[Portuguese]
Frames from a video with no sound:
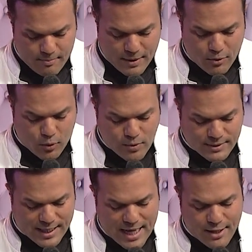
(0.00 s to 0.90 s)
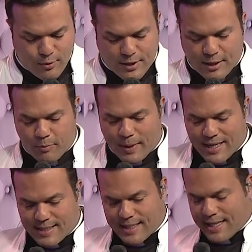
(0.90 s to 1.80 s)
Pelo contrário, o seu
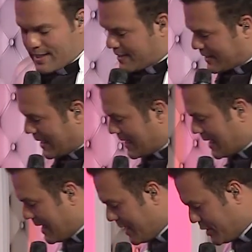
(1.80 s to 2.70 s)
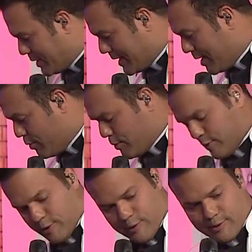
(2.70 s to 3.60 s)
prazer está na lei de
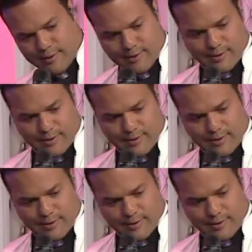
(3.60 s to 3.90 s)
Deus.